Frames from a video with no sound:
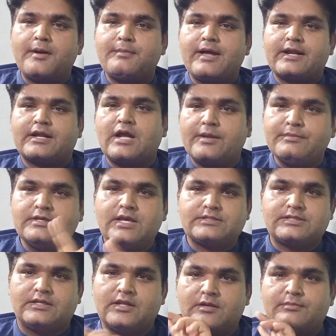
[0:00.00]
अमेरिका भी
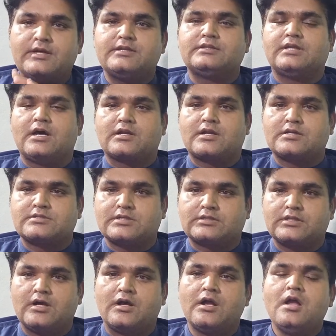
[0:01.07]
ऐसा नगमा नहीं तैयार कर
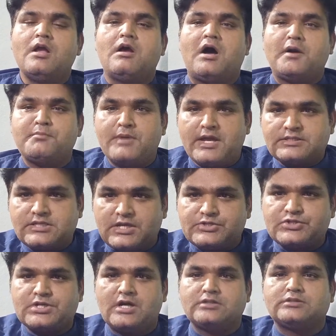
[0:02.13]
सकता हम ऐसा
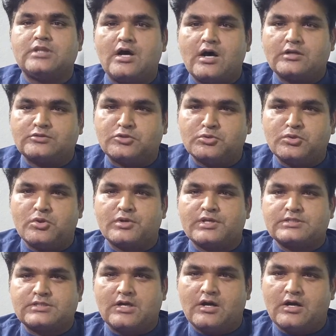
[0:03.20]
शानदार धुनों
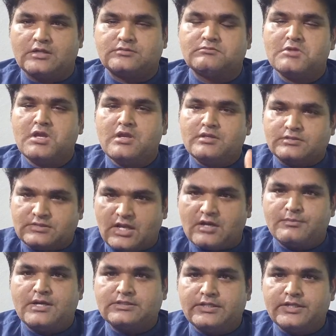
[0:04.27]
के साथ
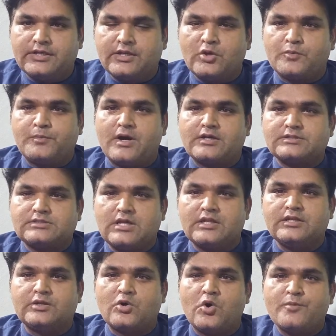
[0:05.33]
नगमा देंगे और
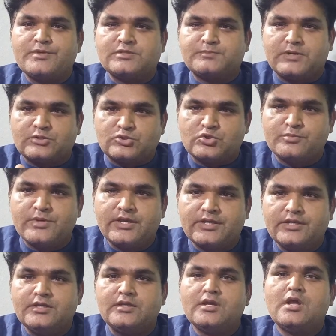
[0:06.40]
पाकिस्तानी कौम इस पर
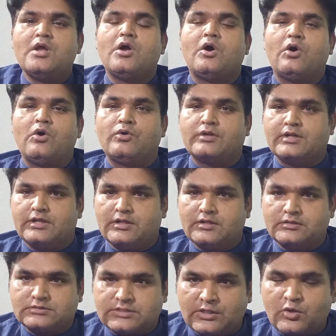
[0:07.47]
चूमेंगी और
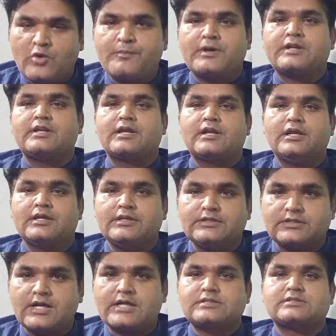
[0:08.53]
सड़कों पर
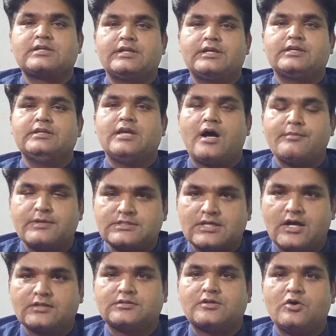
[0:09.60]
निकलेगी रक्स करेगी हम
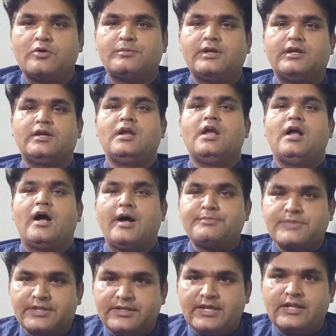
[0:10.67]
आज़ाद कौम हैं
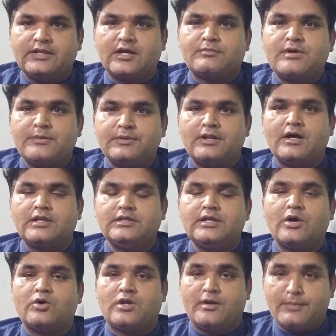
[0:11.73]
हमने नया नगमा बना
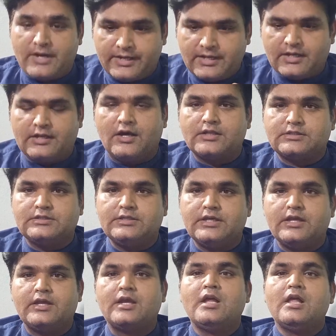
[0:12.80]
लिया और हमारे हालात
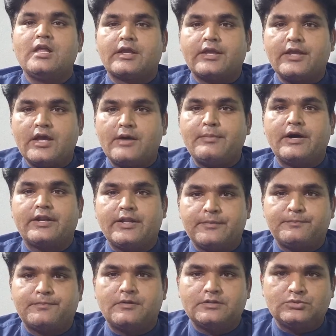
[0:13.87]
ये हैं कि
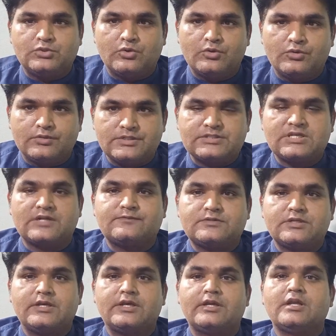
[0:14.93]
हमारे जो
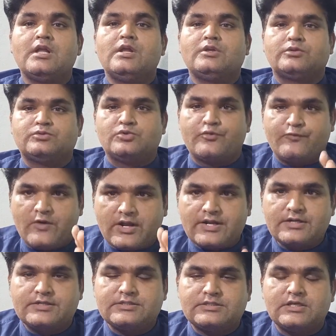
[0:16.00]
रिज़र्व्स हैं जो
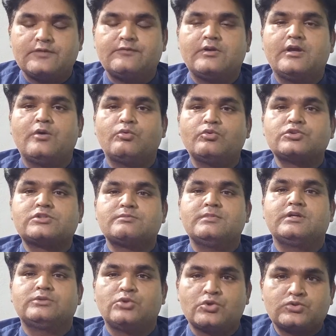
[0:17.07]
फॉरेन रिज़र्व हैं
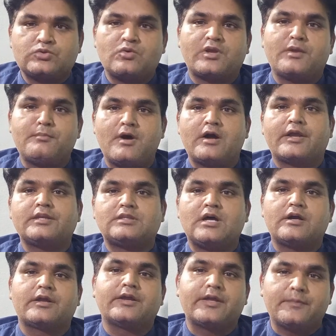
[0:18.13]
उसमें दोस्तों के मांगे
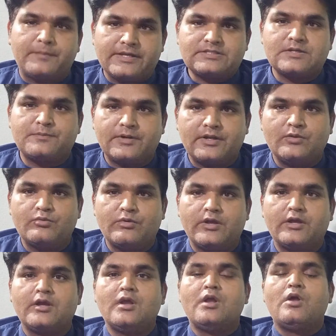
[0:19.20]
तांगे के पैसे पड़े हुए
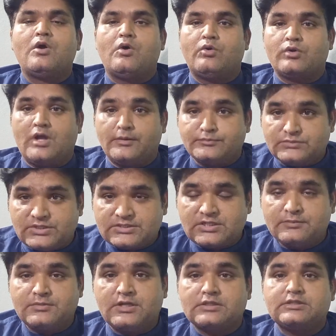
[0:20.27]
हैं और हम
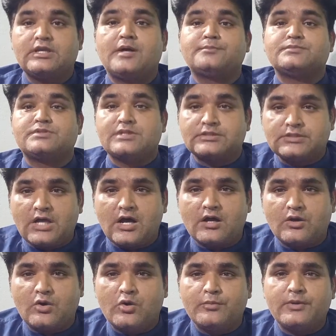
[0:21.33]
जश्न मनाते हैं हम जिंदा
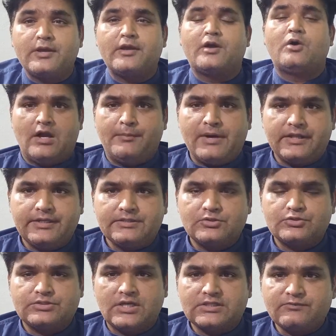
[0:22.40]
कौम हैं हमारी
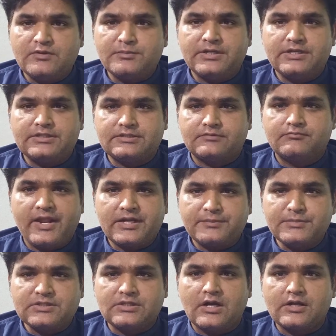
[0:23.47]
जो सातवीं बड़ी
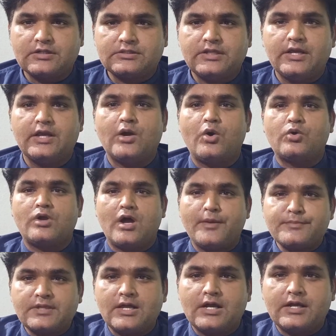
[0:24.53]
एटमी ताकत है और
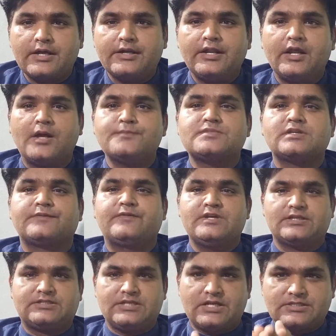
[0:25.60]
हम क्या कर रहे हैं हम सिर्फ
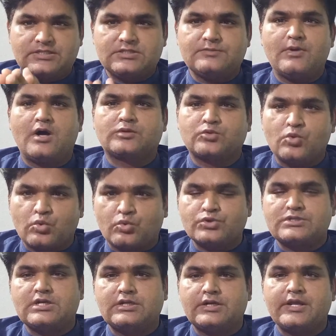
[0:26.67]
एक सियासी जमात को
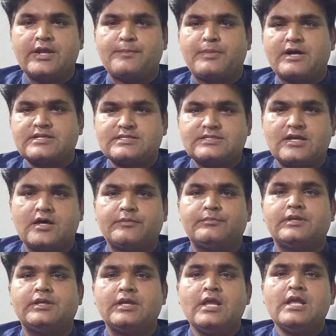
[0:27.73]
कुचल रहे हैं पाकिस्तान
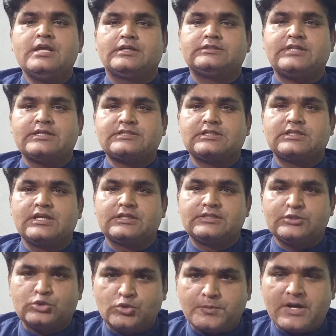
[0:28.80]
में दहशत
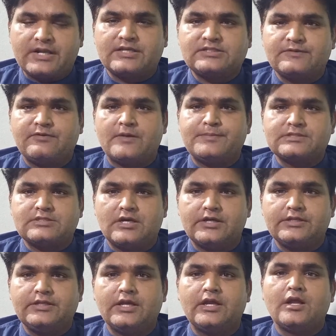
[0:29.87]
गर्दी दोबारा से वापस
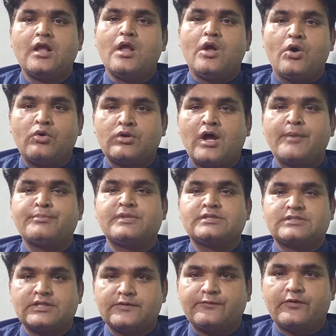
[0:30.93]
आ रही है और
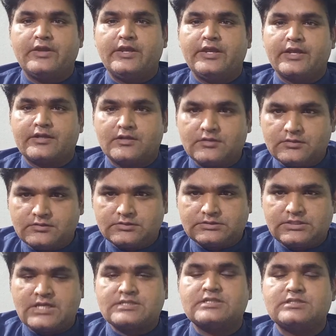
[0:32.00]
हमने सिर्फ एक
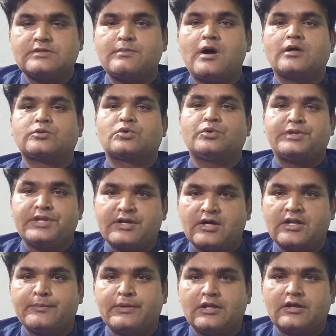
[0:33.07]
सियासी जमात को
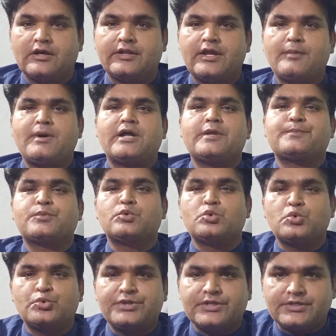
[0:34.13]
ठिकाने पे लगाना है हमारी
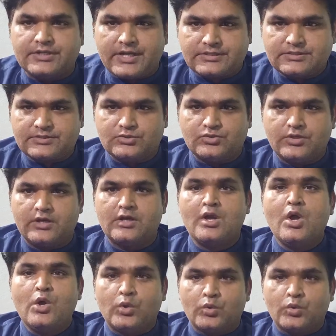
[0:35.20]
पूरी रियासत जो है